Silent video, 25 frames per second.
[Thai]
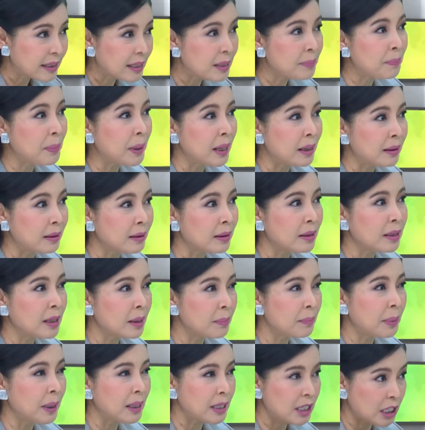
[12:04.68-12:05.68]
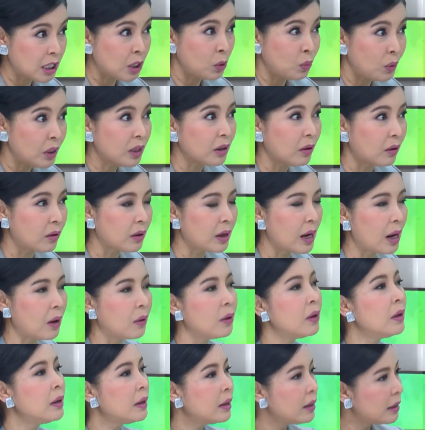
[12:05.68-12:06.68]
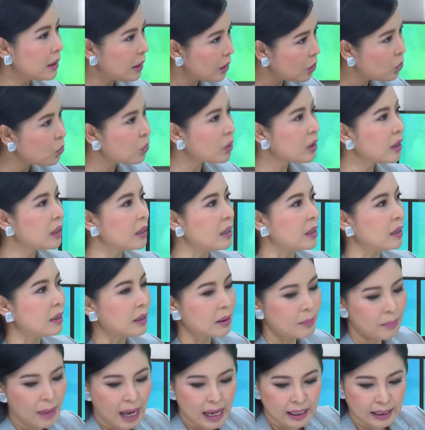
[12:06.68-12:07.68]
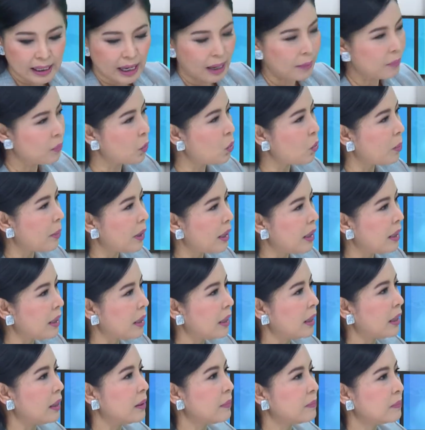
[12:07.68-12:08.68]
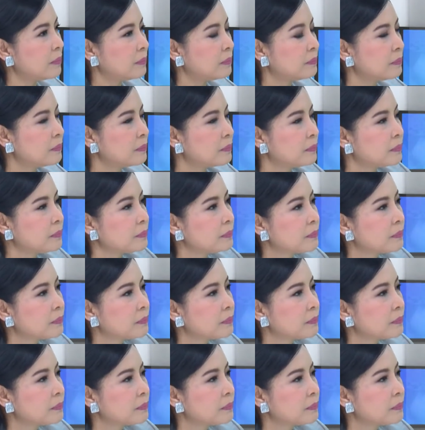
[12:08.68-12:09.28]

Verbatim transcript: ที่เป็นที่เป็นชีวิตของเราที่ธุรกิจเนี่ยบ้านแกะปูมาได้ยังไงก็